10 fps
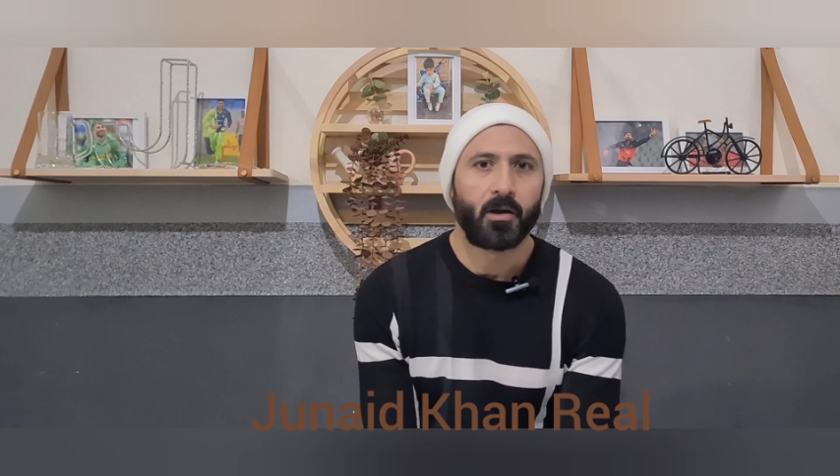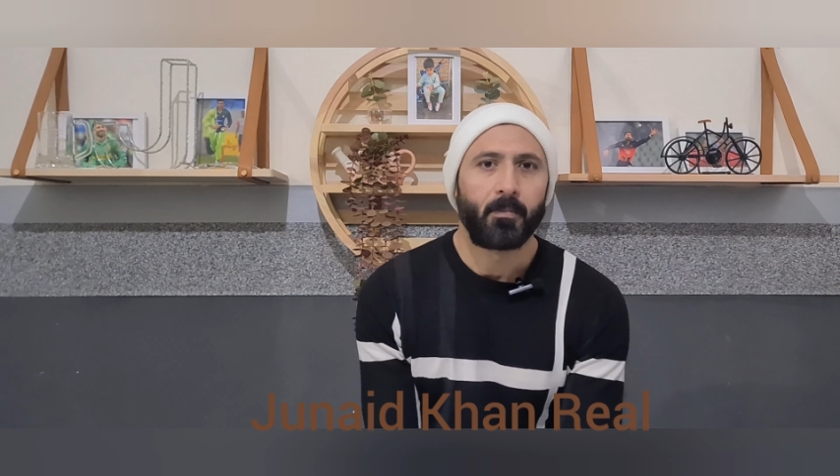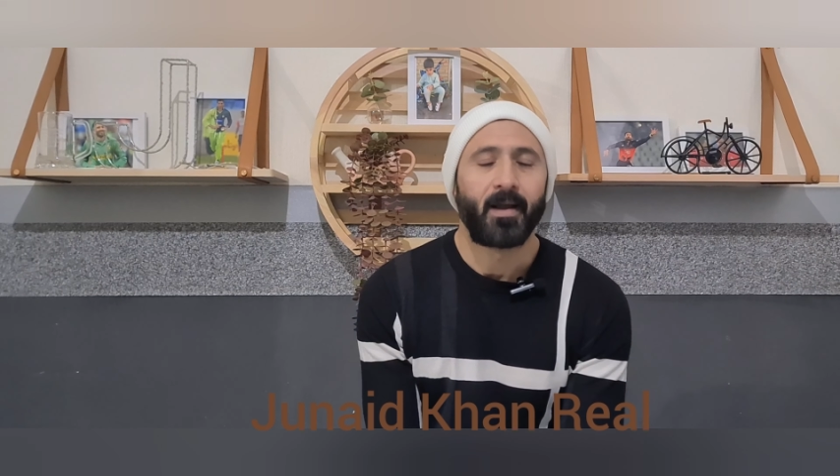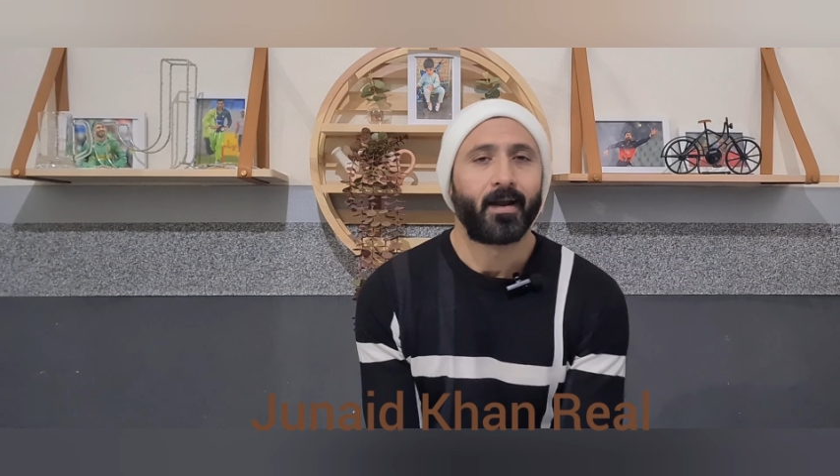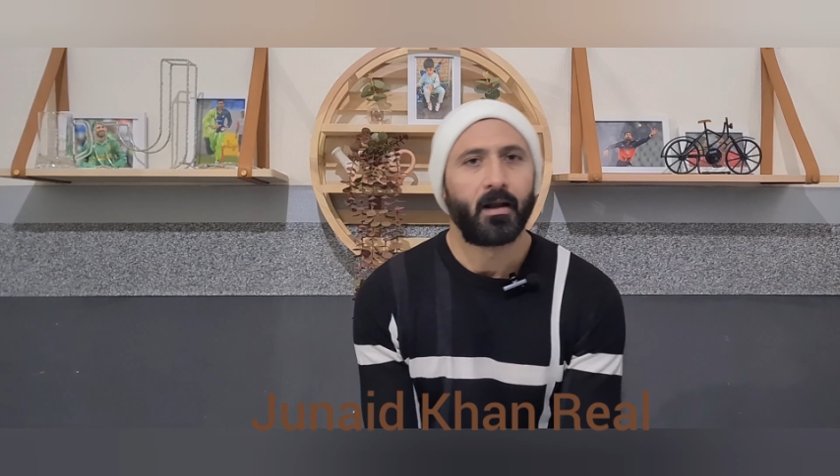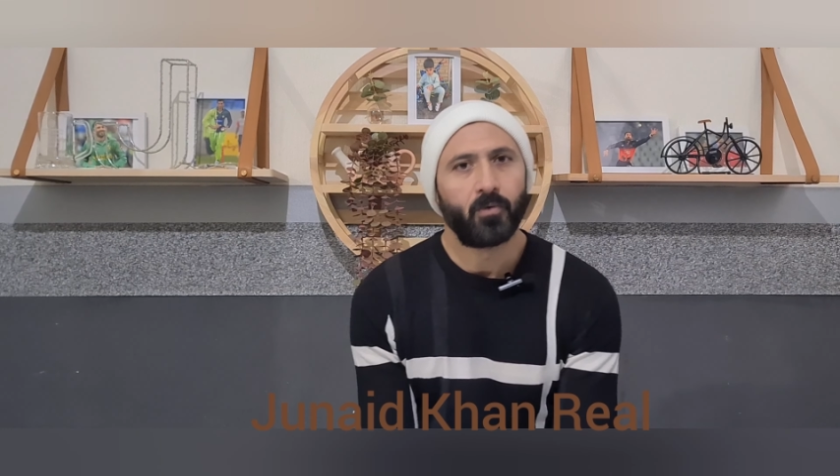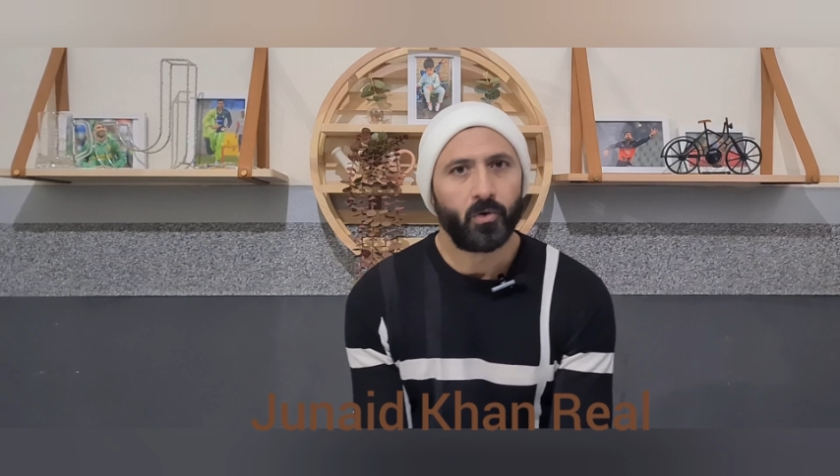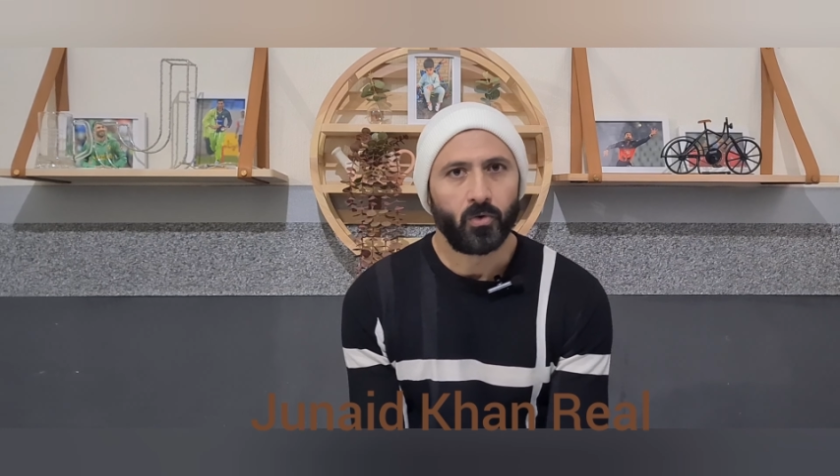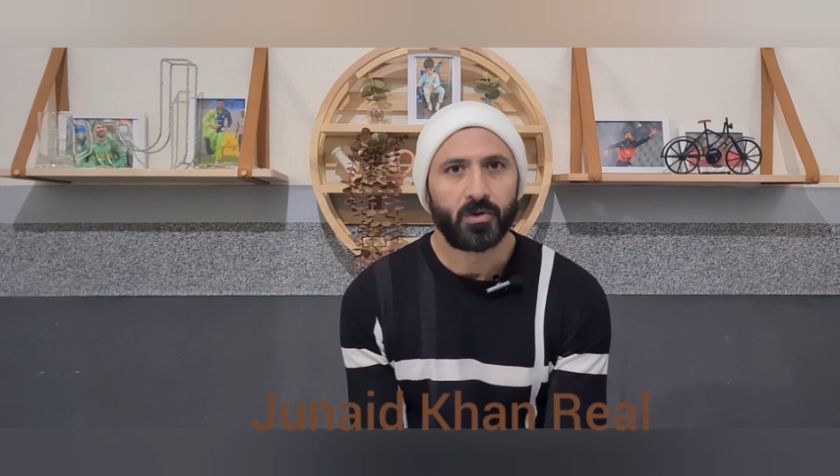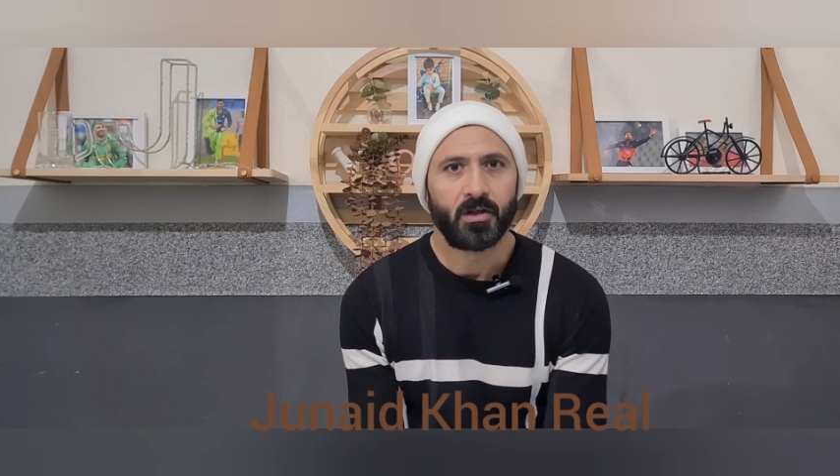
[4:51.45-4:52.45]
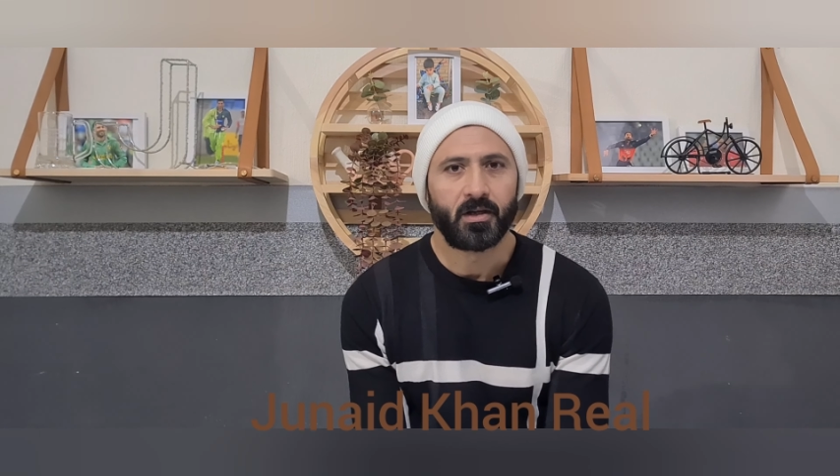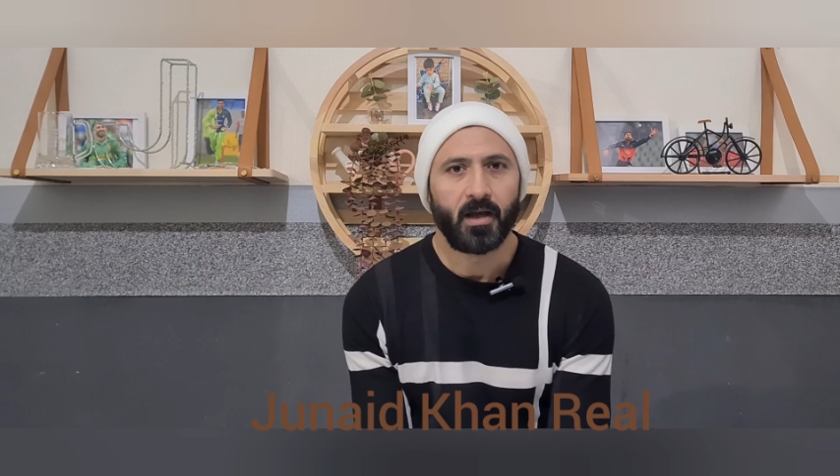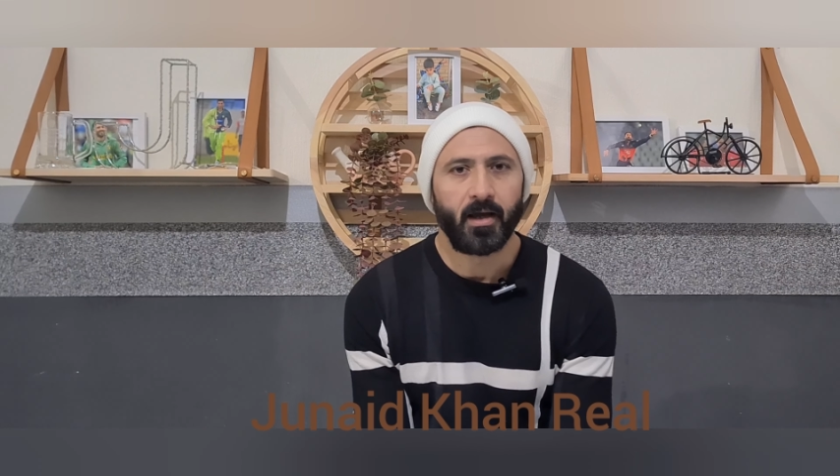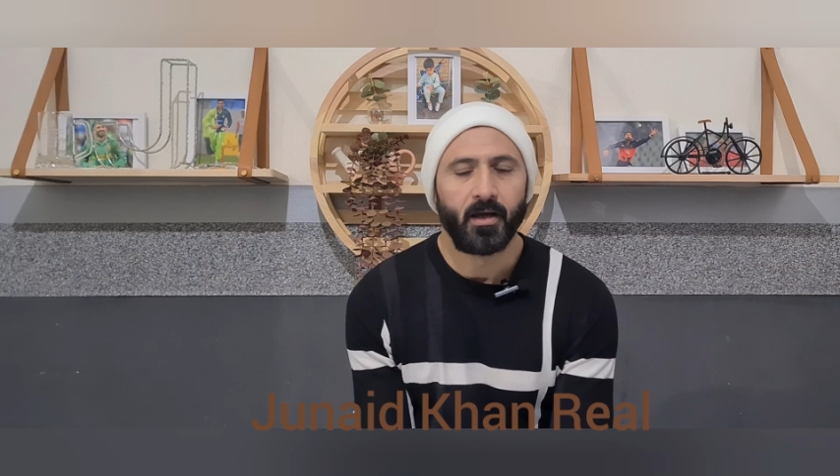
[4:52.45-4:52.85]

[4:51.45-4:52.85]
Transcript: कि प्लेइंग एलेवन होती क्या